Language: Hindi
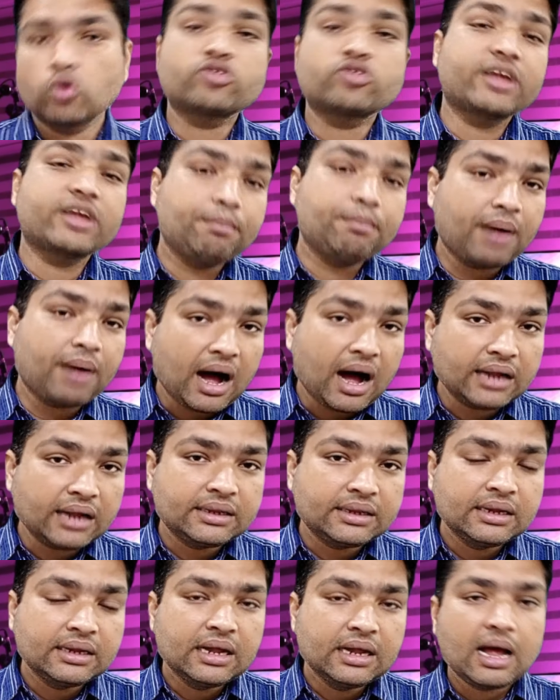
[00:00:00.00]
और उसके
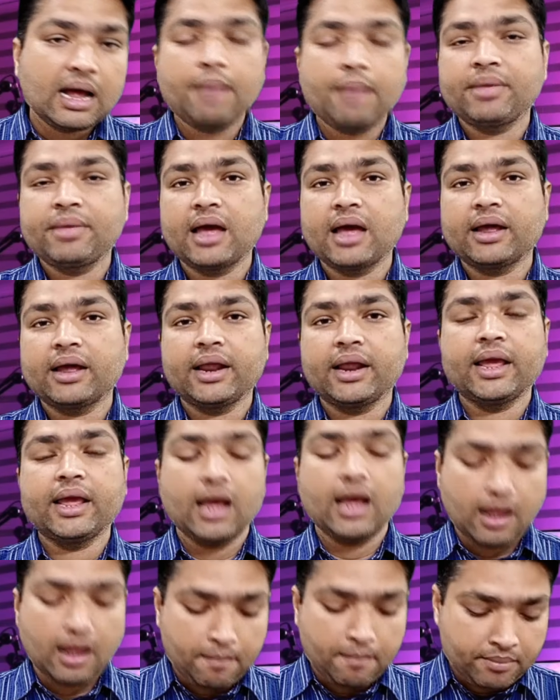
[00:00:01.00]
बाद हम क्या करेंगे
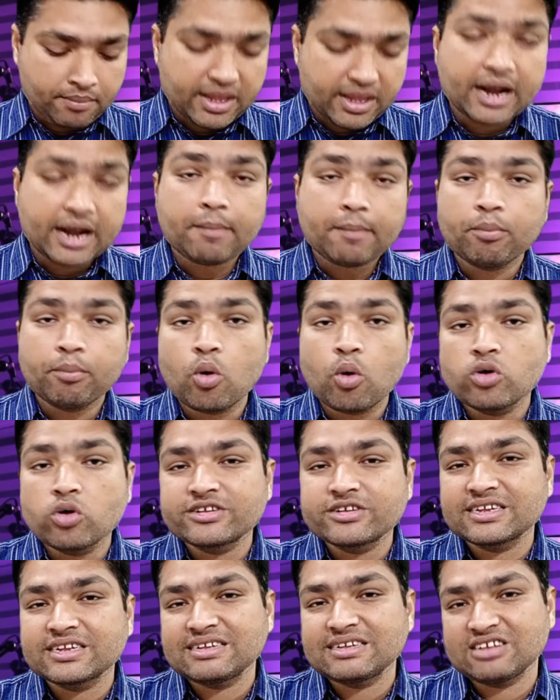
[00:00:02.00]
हम
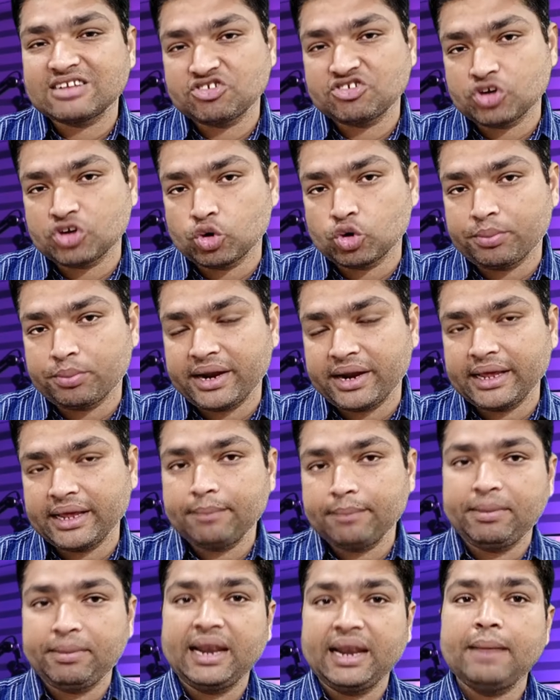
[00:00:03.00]
रिपोर्ट्स के सेक्शन को
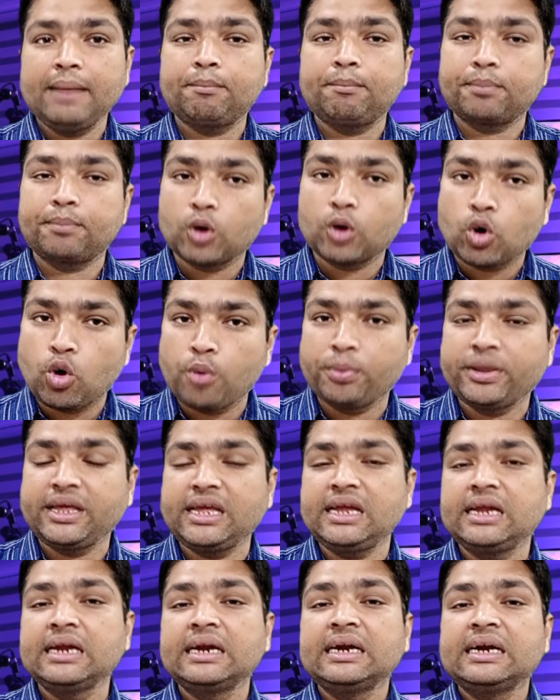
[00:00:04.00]
पढ़ेंगे पहले प्रोब
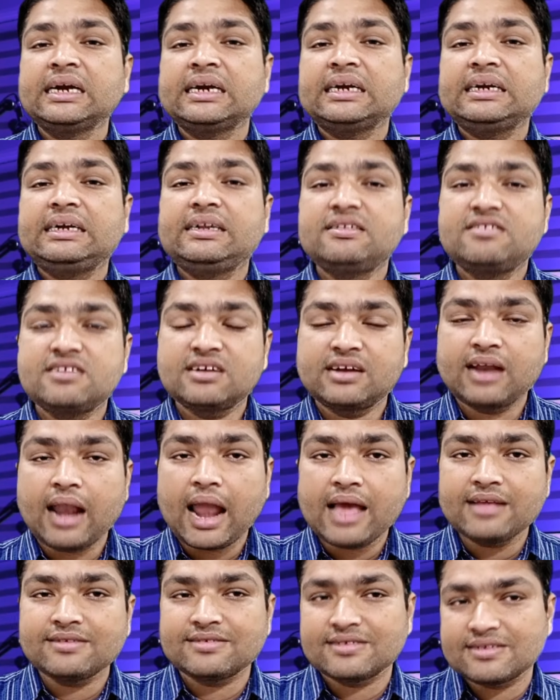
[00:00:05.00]
की
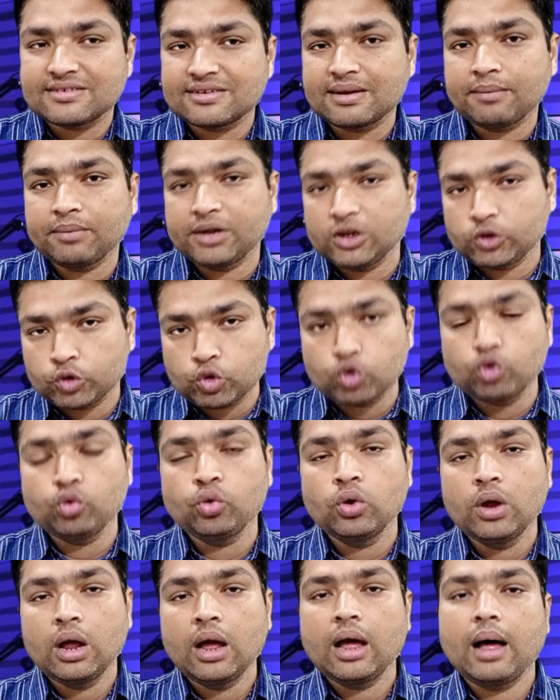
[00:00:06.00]
डिजिटलाइज सिस्टम के थ्रू
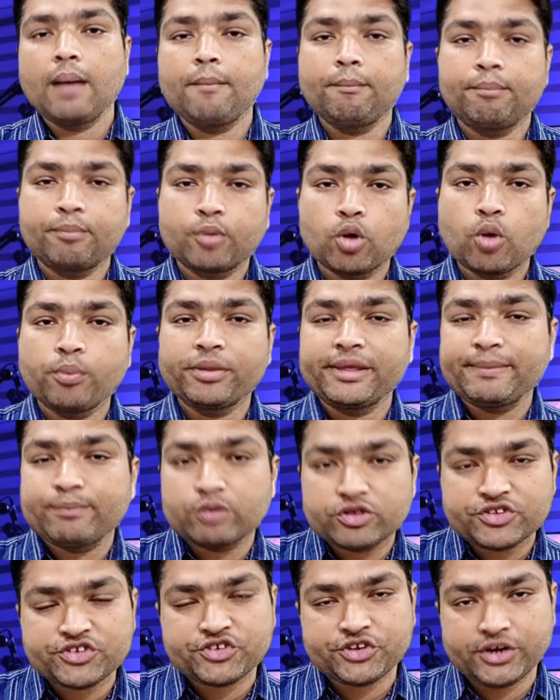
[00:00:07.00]
हम प्रोब की
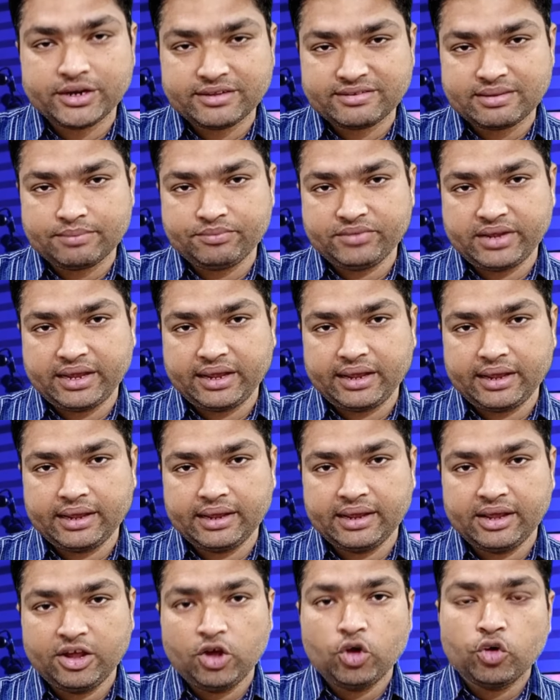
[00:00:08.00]
पोजिशनिंग समझेंगे
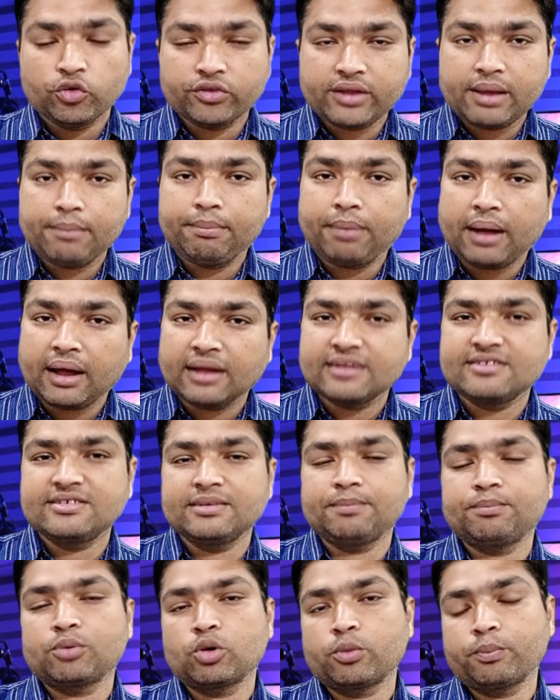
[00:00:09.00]
उसके बाद
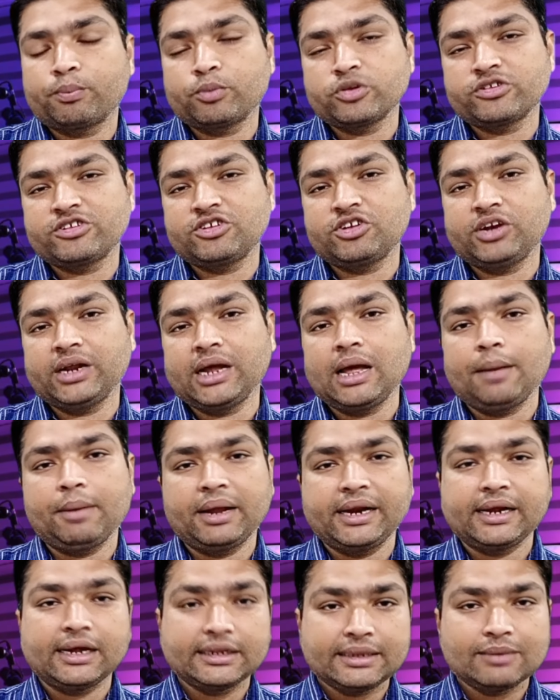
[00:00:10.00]
जब प्रोब पोजिशनिंग
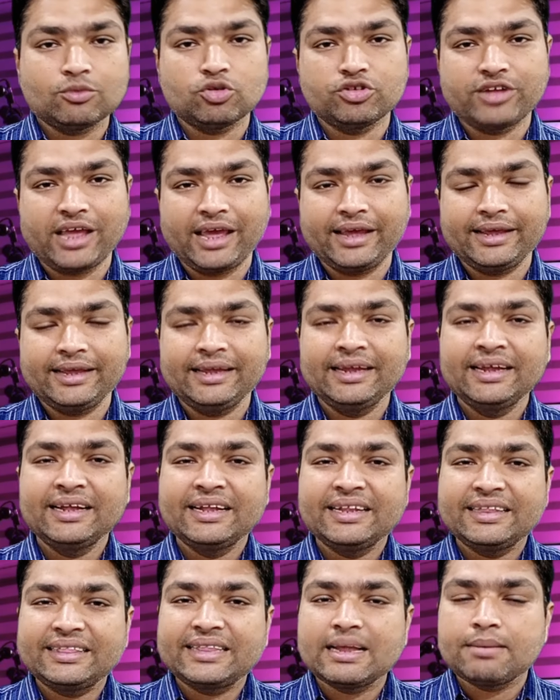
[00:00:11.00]
हमारी ख़त्म हो जाएगी
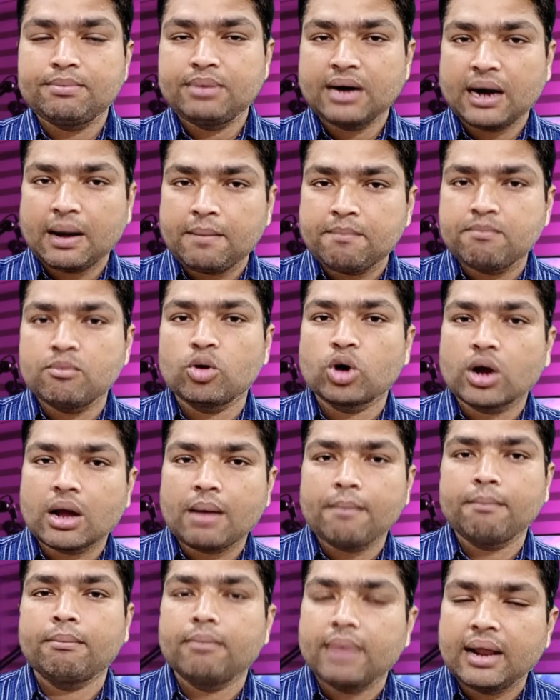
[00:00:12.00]
तब हम
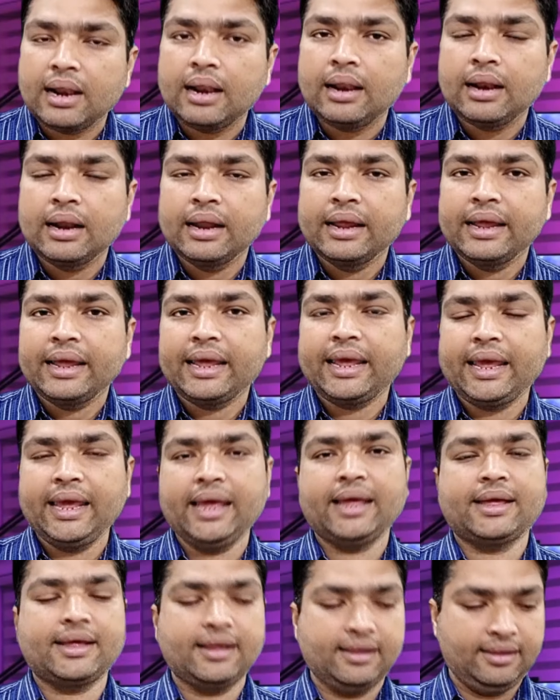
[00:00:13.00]
मुकम्मल
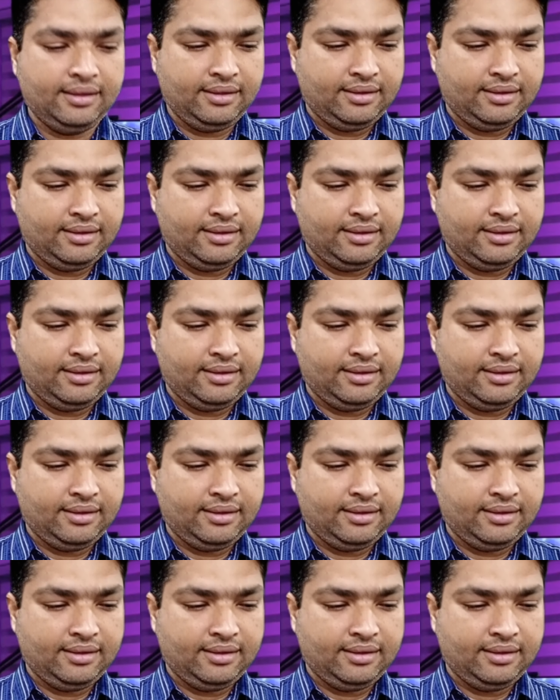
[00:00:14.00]
एक